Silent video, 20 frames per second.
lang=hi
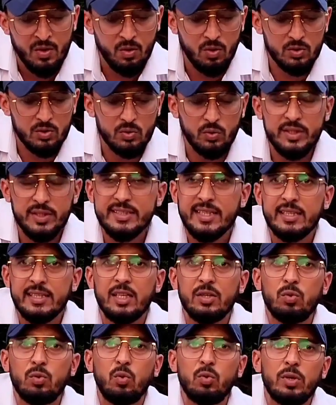और जो इसके
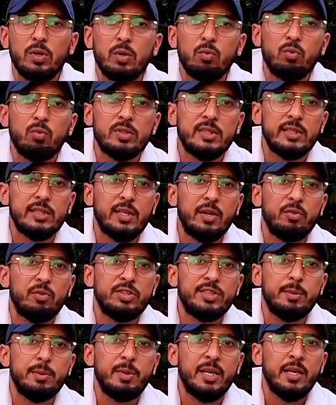अंदर टोटल कुरुक्षेत्र
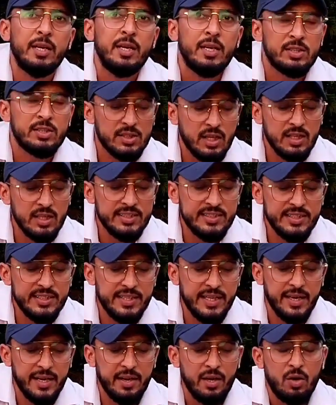यूनिवर्सिटी में चालीस
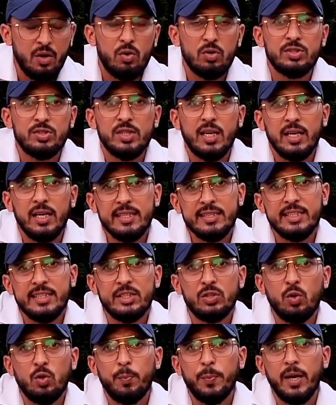सीटें हैं और चालीस
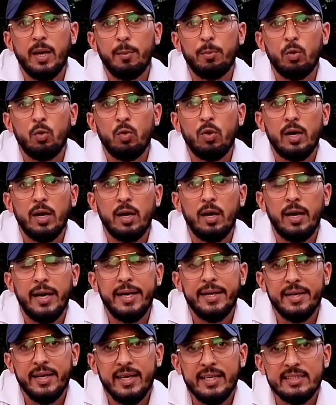सीटों पर आप लोगों का
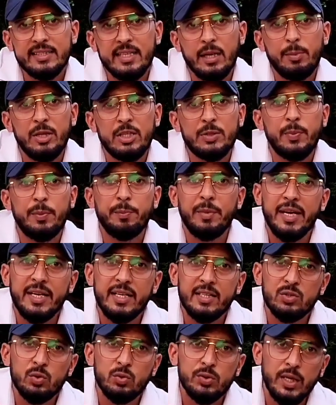एंट्रेंस के बेस पर
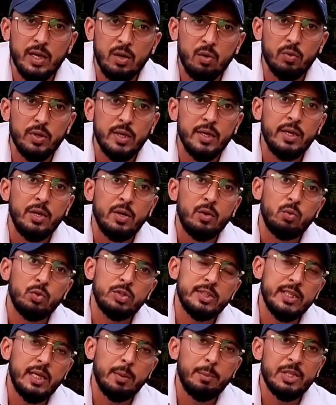मेरिट जो तैयार होगी
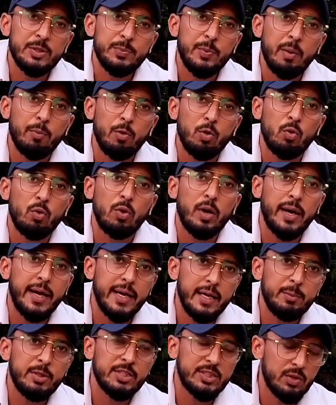उसी के बेस पर आप लोगों
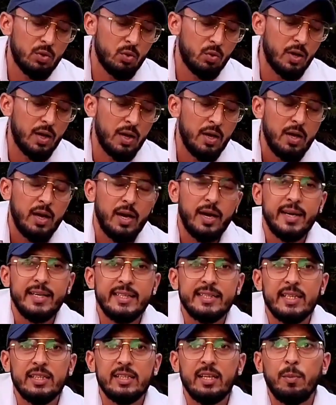का एडमिशन होगा अगर
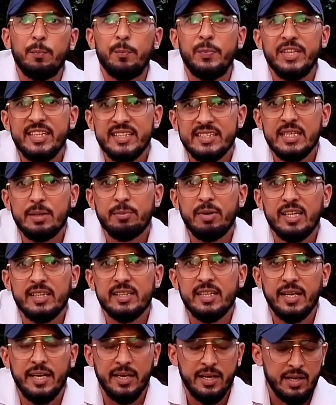इसके अंदर हम फीस की
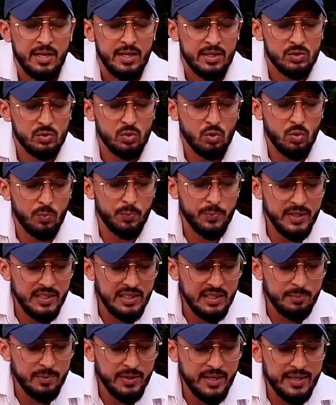बात करें जो
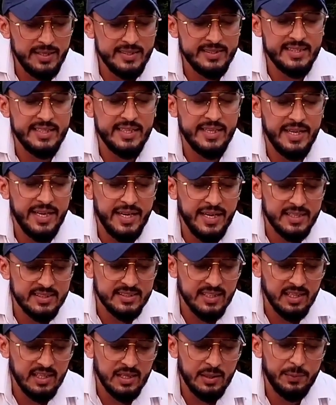बिलीव है इसकी एक
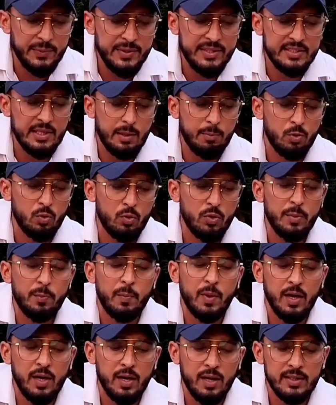साल की फीस आप लोगों की
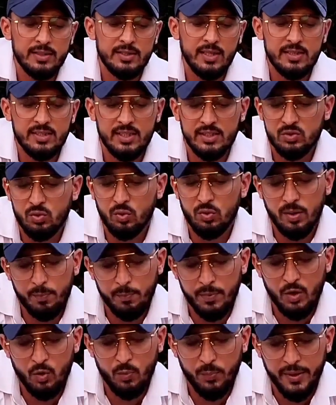बारह हज़ार छः सौ
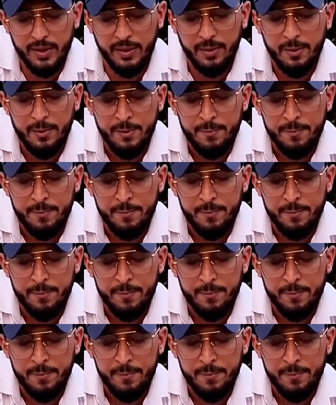नब्बे रुपये